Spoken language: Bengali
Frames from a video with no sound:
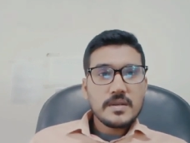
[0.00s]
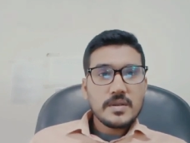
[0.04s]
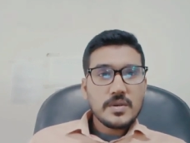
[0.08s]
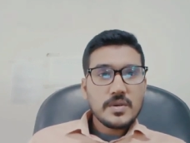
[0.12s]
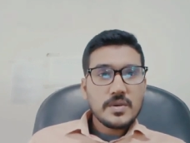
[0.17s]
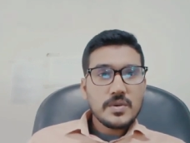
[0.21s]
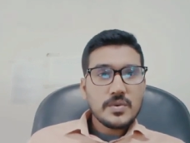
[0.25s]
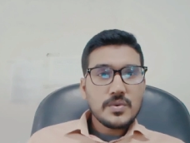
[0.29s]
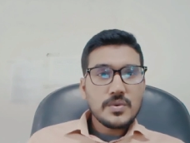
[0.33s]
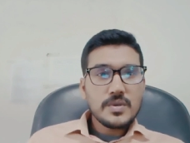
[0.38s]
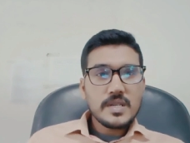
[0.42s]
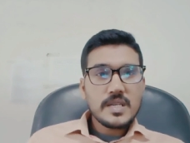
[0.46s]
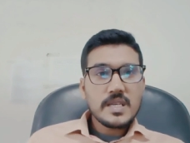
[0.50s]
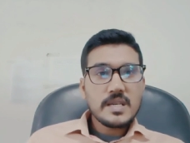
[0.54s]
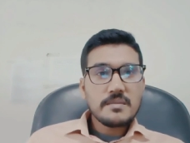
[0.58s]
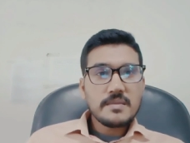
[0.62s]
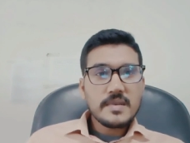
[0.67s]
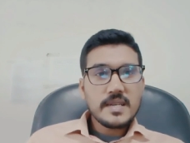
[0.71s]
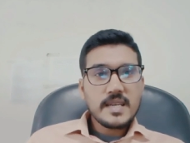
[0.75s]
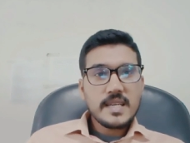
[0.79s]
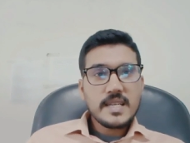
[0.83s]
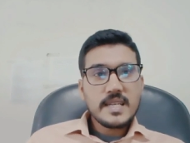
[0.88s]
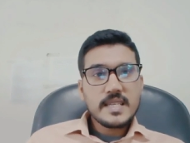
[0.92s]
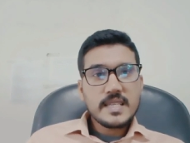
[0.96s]
কোন
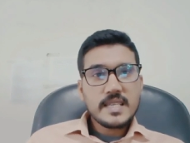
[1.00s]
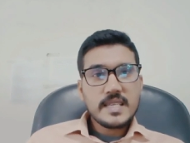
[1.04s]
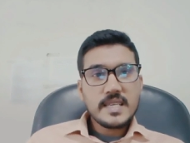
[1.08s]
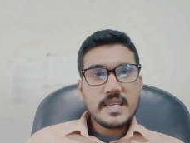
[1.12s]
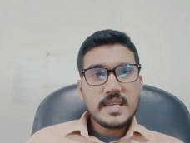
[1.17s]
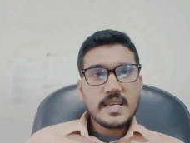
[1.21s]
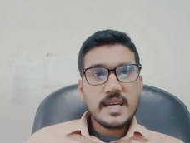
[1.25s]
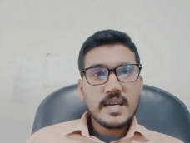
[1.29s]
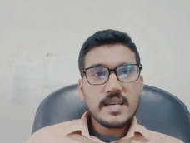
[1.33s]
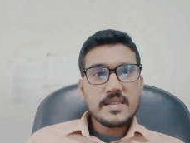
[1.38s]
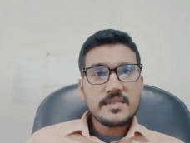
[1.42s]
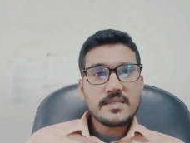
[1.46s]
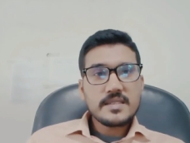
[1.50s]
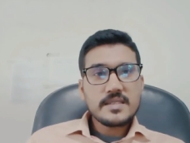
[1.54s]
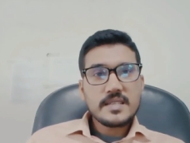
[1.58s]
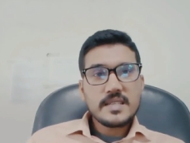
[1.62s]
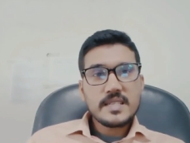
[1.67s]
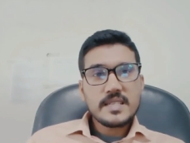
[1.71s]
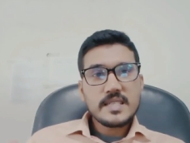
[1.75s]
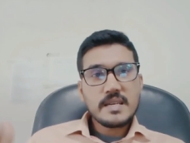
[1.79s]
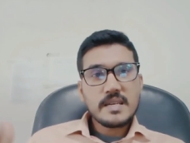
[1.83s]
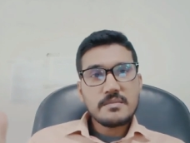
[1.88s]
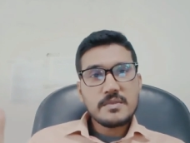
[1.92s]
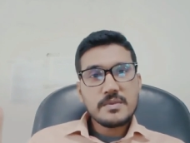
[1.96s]
কেমিক্যালের কী কাজ
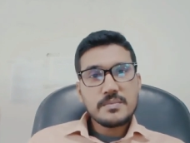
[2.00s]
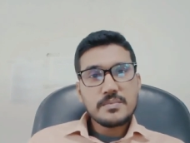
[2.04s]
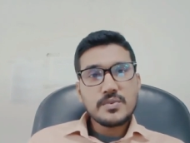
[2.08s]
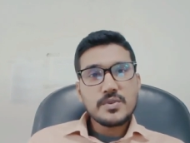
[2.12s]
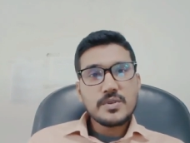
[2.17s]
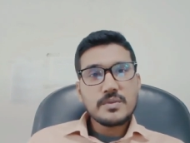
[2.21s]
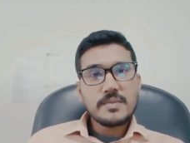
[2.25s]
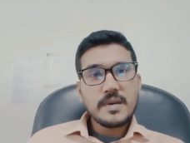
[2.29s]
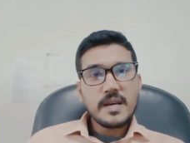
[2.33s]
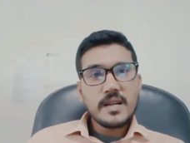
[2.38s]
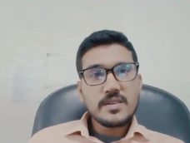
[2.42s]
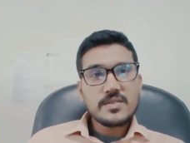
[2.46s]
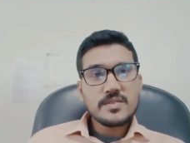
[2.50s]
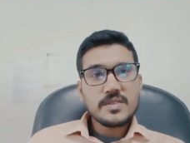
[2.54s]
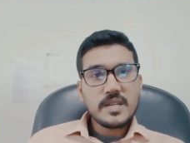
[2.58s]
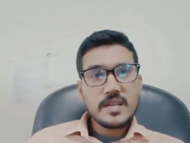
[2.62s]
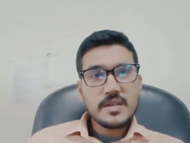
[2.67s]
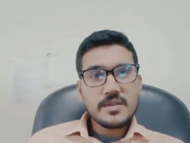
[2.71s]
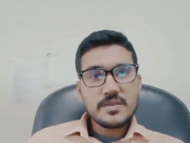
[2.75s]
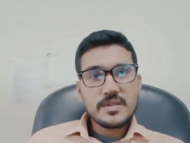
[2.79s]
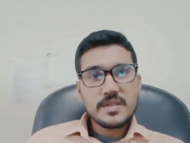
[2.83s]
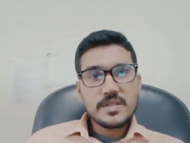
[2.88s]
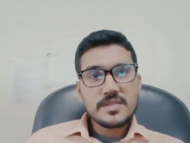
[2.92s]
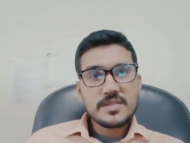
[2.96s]
এটা আমি পূর্বে আলোচনা
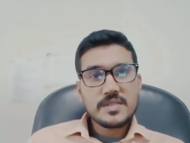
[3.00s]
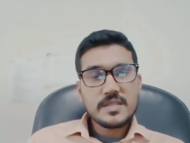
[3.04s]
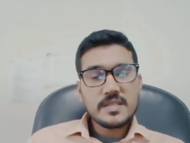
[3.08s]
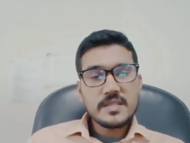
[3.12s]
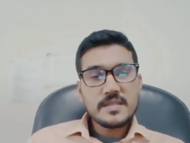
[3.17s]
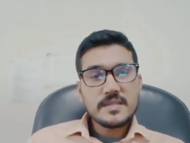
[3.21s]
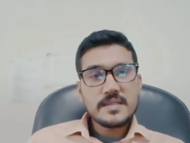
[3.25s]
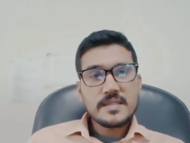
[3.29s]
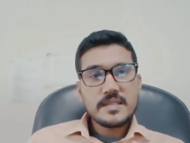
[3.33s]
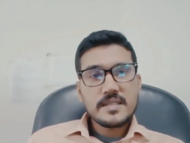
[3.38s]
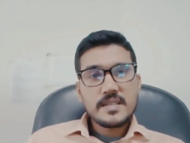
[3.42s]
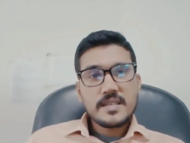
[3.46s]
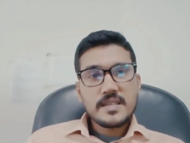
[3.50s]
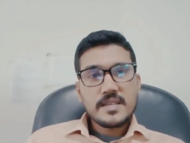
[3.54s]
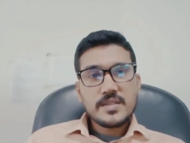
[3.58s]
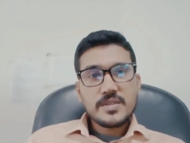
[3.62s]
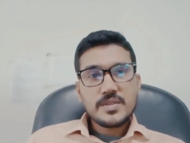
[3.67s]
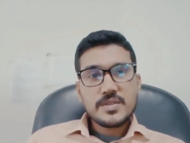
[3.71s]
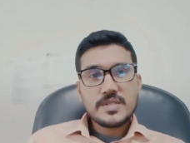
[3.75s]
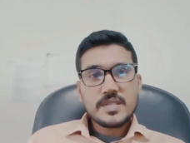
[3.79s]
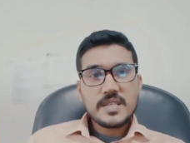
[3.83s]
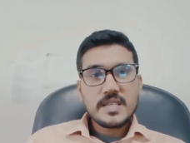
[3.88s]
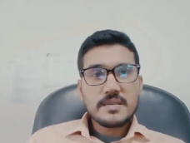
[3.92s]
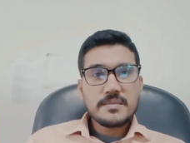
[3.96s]
করেছি তো
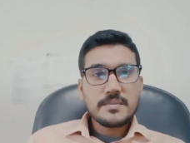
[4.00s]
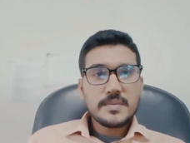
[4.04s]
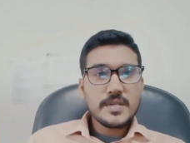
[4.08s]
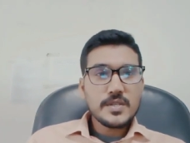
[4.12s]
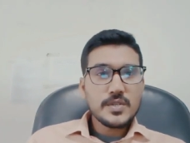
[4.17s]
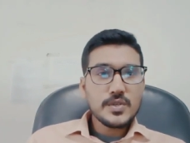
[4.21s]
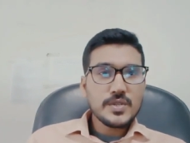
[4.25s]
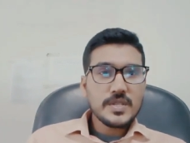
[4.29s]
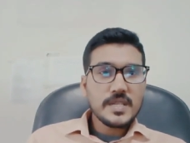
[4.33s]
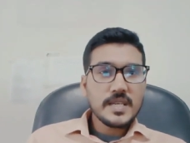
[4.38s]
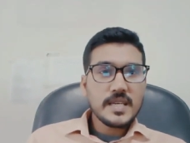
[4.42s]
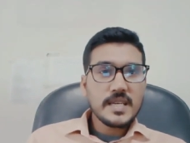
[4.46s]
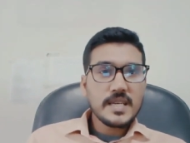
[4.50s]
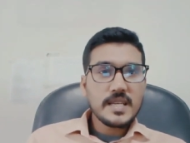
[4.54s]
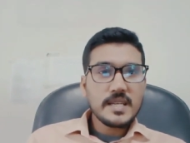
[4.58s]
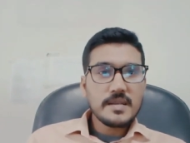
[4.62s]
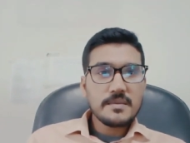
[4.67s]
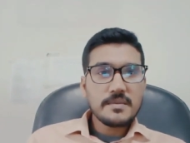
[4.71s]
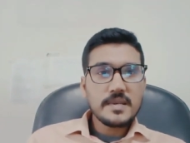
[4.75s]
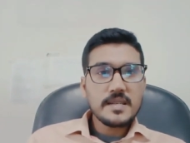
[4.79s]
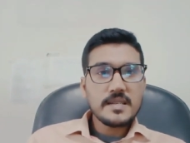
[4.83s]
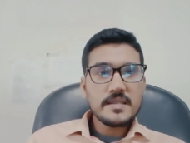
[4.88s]
সেই ভিডিও দেখে নেবেন